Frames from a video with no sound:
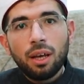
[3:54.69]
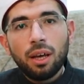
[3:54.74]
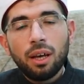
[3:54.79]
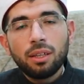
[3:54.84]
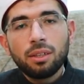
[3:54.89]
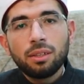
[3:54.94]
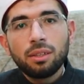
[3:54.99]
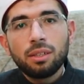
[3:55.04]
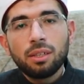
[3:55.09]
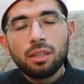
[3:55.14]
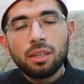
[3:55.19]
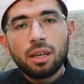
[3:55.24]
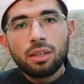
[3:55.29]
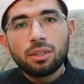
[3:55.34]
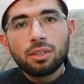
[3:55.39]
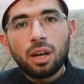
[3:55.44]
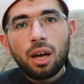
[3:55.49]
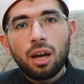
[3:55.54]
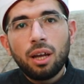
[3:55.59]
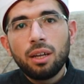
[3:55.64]
أن
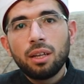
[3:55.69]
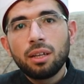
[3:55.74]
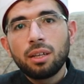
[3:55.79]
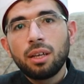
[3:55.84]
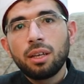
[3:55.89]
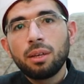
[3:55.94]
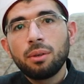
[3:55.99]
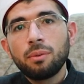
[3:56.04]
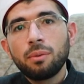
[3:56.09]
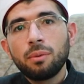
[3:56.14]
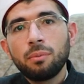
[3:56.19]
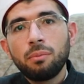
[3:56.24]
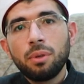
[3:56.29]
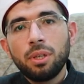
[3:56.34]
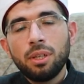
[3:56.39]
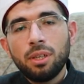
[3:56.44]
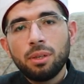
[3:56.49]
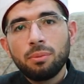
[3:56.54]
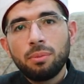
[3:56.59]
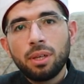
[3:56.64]
يجعلنا
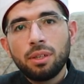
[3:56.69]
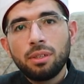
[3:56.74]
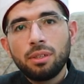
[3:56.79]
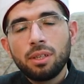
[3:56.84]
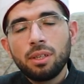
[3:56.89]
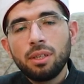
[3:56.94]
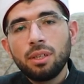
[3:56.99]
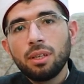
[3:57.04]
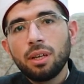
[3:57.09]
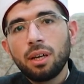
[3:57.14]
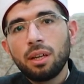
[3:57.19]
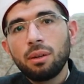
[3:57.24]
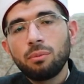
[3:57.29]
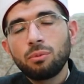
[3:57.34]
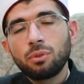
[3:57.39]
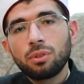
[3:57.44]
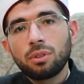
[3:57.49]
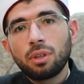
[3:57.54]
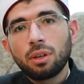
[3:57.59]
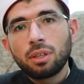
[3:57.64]
من عباده
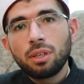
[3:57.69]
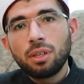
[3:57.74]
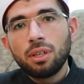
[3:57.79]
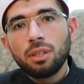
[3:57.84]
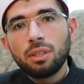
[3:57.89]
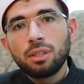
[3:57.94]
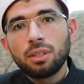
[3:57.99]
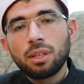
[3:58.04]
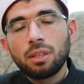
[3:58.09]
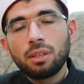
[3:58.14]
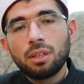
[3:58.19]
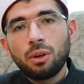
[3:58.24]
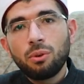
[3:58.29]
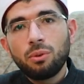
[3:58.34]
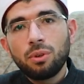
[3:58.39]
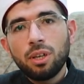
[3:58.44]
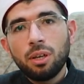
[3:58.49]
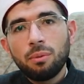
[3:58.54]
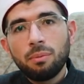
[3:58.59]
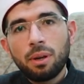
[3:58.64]
المتقين
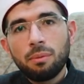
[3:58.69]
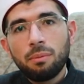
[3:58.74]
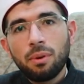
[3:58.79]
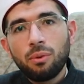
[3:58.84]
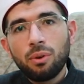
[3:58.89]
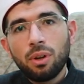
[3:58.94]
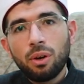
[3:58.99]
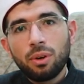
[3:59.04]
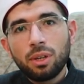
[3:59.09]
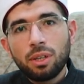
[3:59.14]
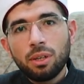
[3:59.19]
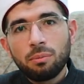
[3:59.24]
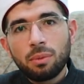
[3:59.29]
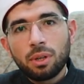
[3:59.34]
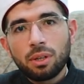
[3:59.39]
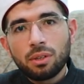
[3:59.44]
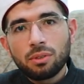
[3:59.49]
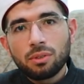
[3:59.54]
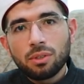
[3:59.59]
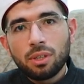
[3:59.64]
إنه نعم المولى ونعم
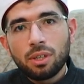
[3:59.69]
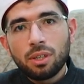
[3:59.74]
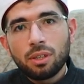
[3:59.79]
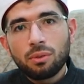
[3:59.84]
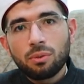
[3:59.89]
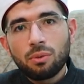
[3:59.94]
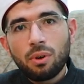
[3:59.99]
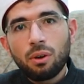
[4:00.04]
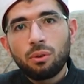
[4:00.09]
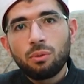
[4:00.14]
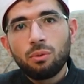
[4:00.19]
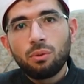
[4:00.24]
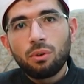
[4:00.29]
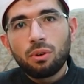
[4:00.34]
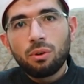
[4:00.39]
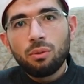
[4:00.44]
النصير وأقول